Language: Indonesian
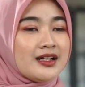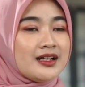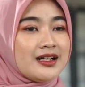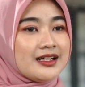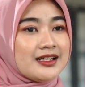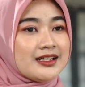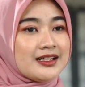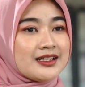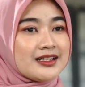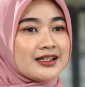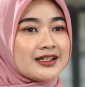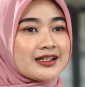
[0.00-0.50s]

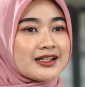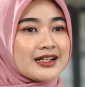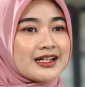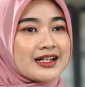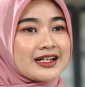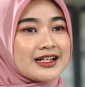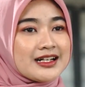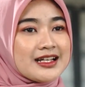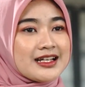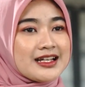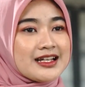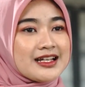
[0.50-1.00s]
Uh,
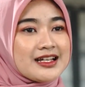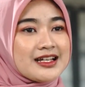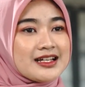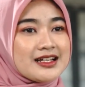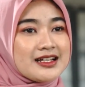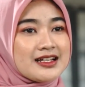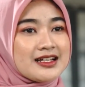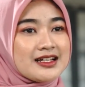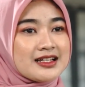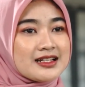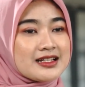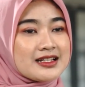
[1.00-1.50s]

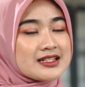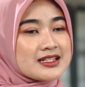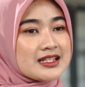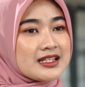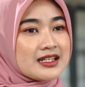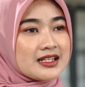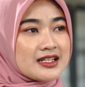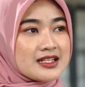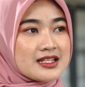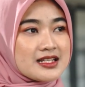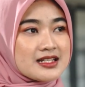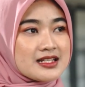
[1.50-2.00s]
karena di
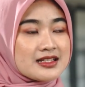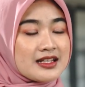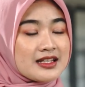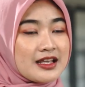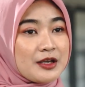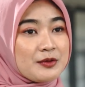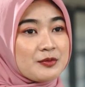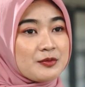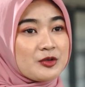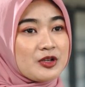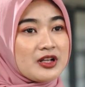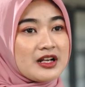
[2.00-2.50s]
sini
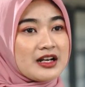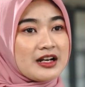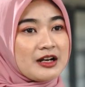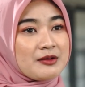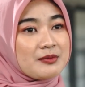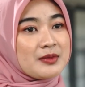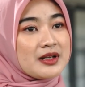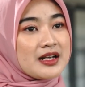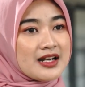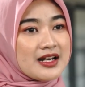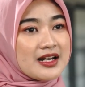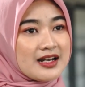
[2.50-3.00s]
saya bulan
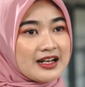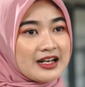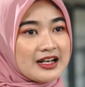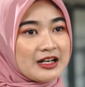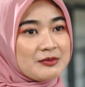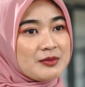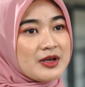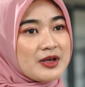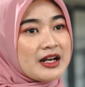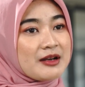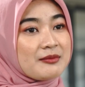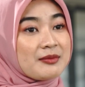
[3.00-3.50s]
Ramadan dan
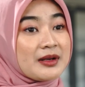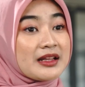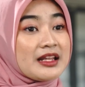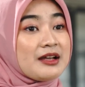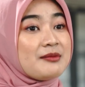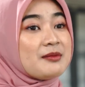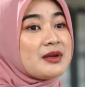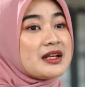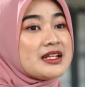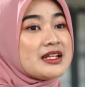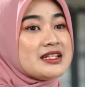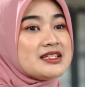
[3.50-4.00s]
Lebaran
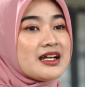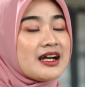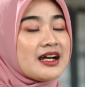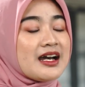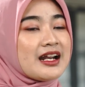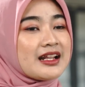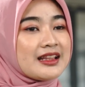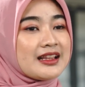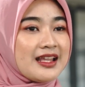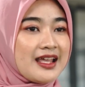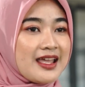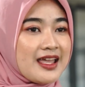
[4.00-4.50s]
pertama di
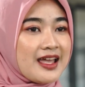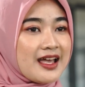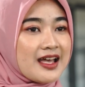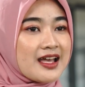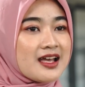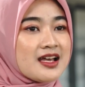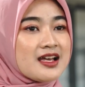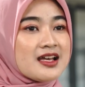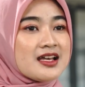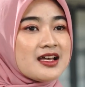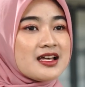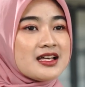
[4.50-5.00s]
Jakarta ya.
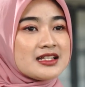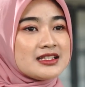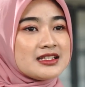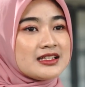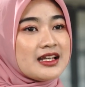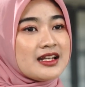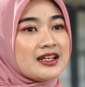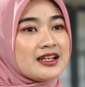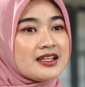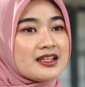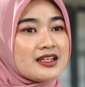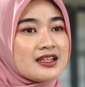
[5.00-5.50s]

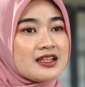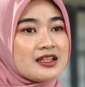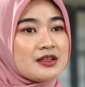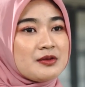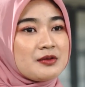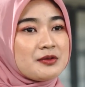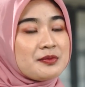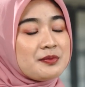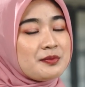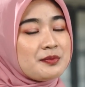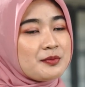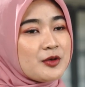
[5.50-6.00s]

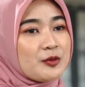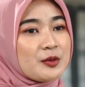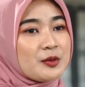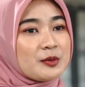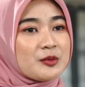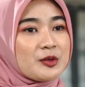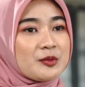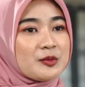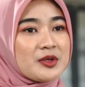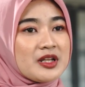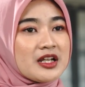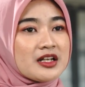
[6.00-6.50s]
Jadi
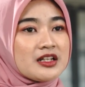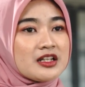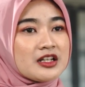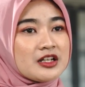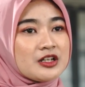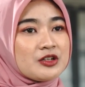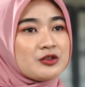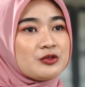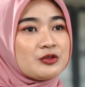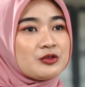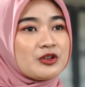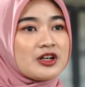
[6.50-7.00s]
momen-momen yang
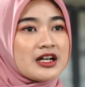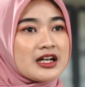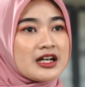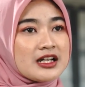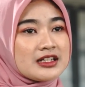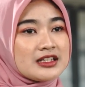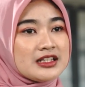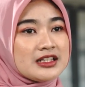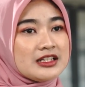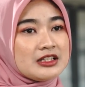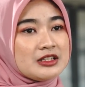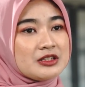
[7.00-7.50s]

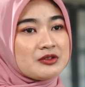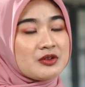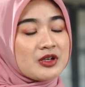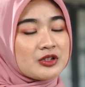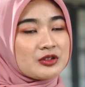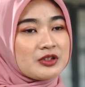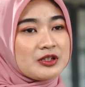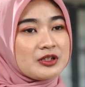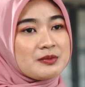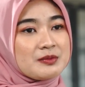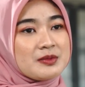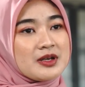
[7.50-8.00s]
dirindukan di
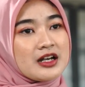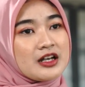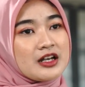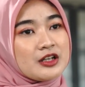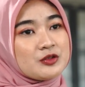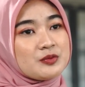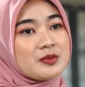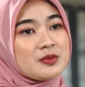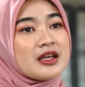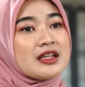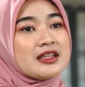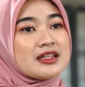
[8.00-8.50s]
waktu Lebaran
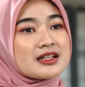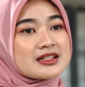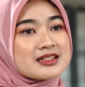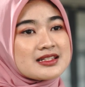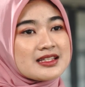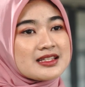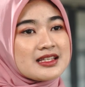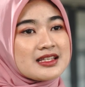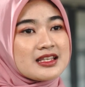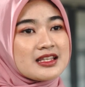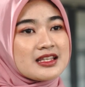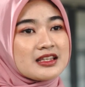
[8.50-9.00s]
itu banyak
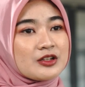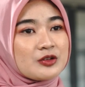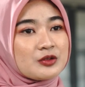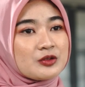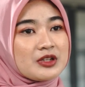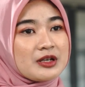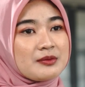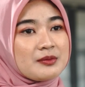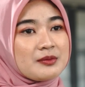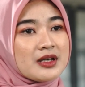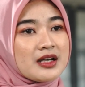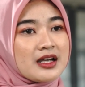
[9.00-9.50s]
sih,
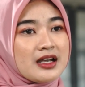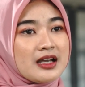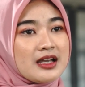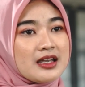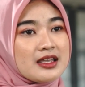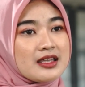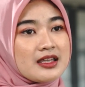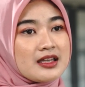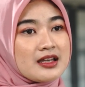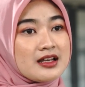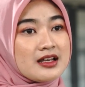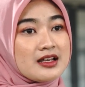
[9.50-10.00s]
terutama
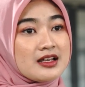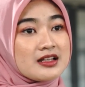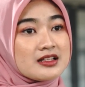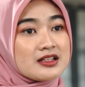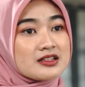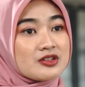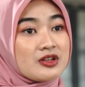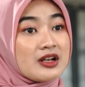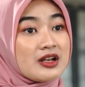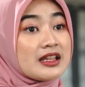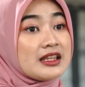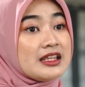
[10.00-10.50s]
kayak
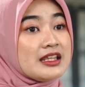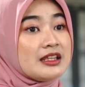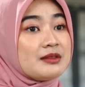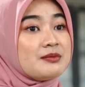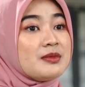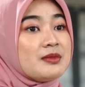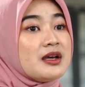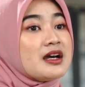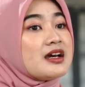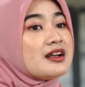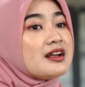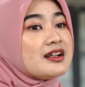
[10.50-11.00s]
sholat id
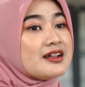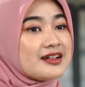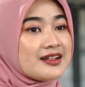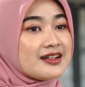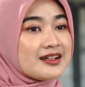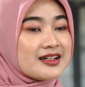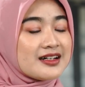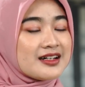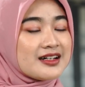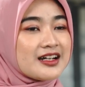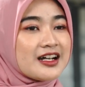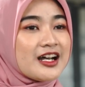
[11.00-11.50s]

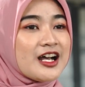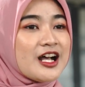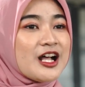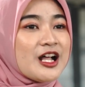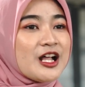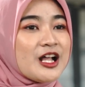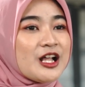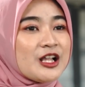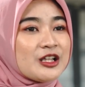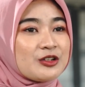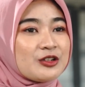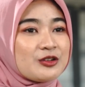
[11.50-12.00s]
bareng,
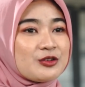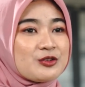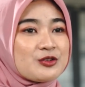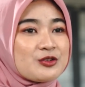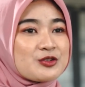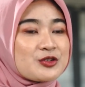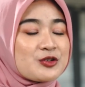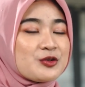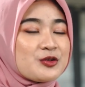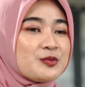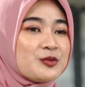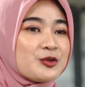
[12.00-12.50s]

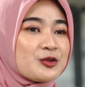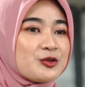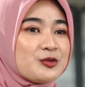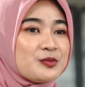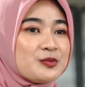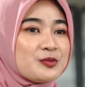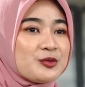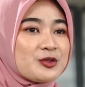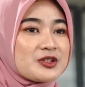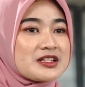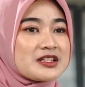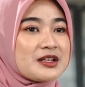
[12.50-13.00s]
terus
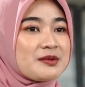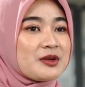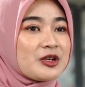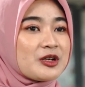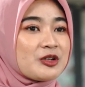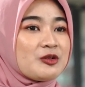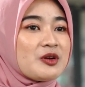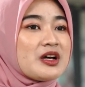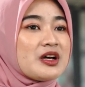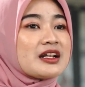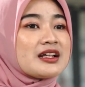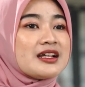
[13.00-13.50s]
kumpul-kumpul sama
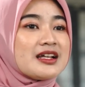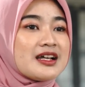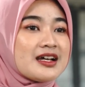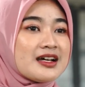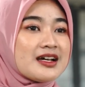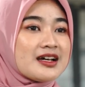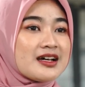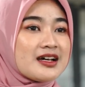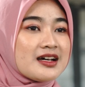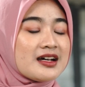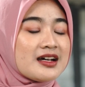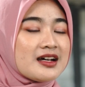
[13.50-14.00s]

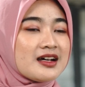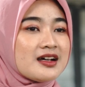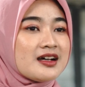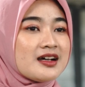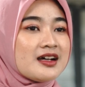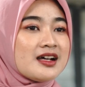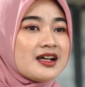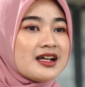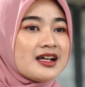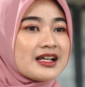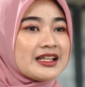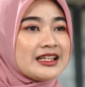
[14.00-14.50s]
keluarga,
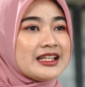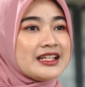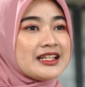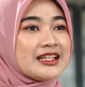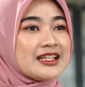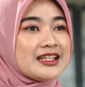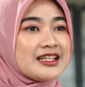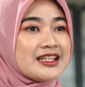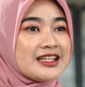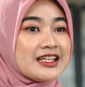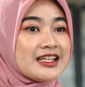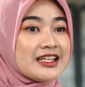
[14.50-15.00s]

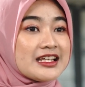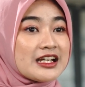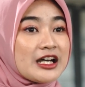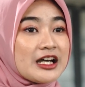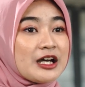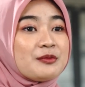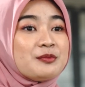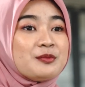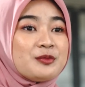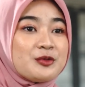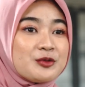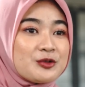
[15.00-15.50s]
keliling
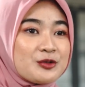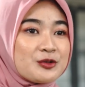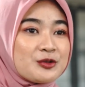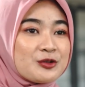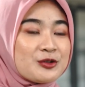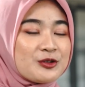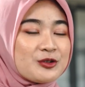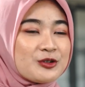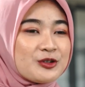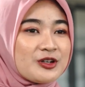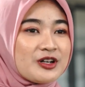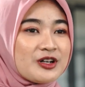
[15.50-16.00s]

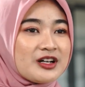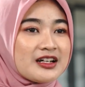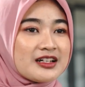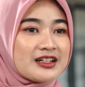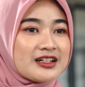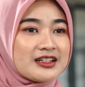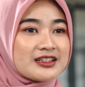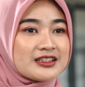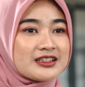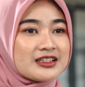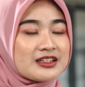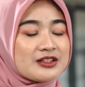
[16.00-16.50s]

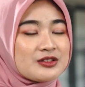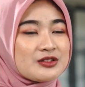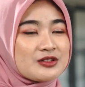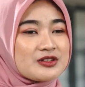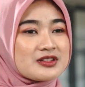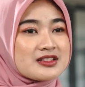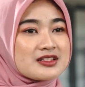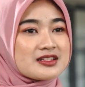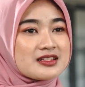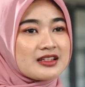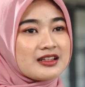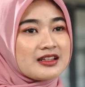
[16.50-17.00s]
kampung,
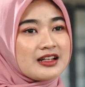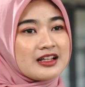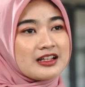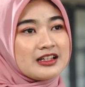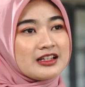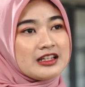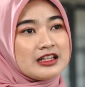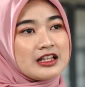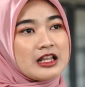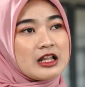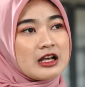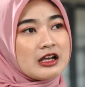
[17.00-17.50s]
terus setelah
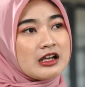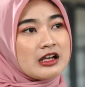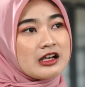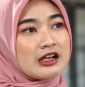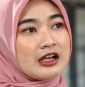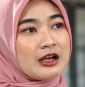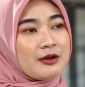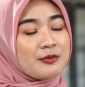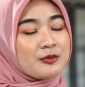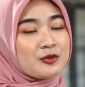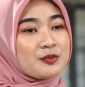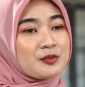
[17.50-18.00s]
keliling
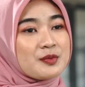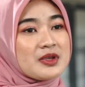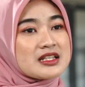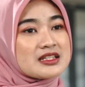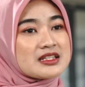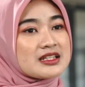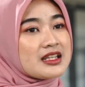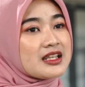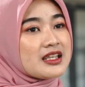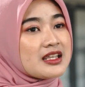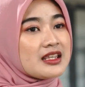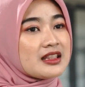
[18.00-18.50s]
kampung
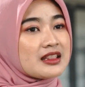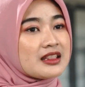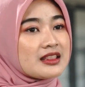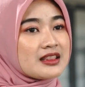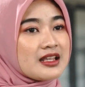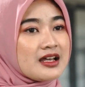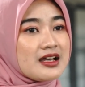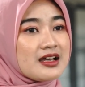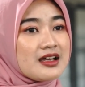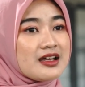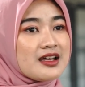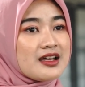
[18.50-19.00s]
biasanya
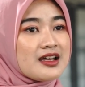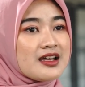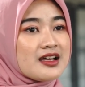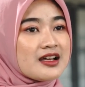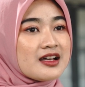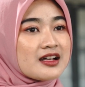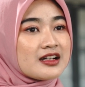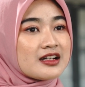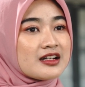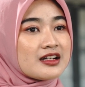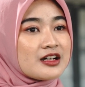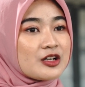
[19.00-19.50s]
kita
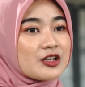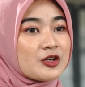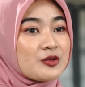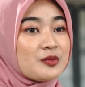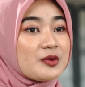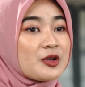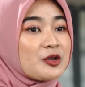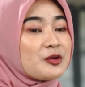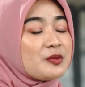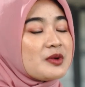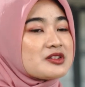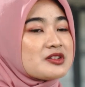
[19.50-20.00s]
ke
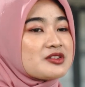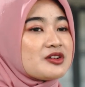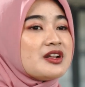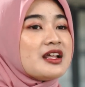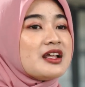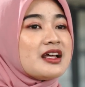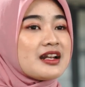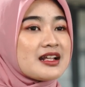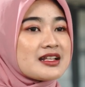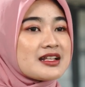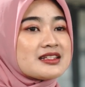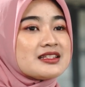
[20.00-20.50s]
rumah-rumah
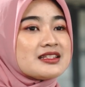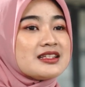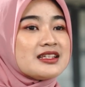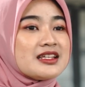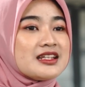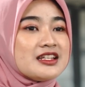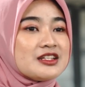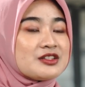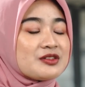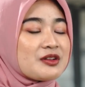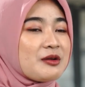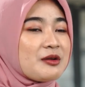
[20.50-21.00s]
saudara sih
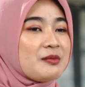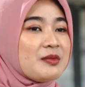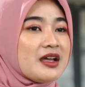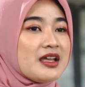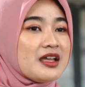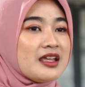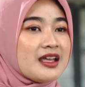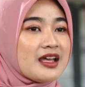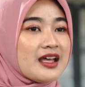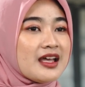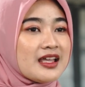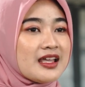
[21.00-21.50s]
di
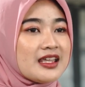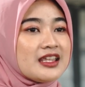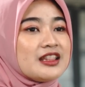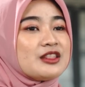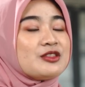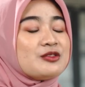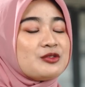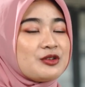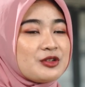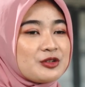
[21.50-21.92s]
Surabaya gitu.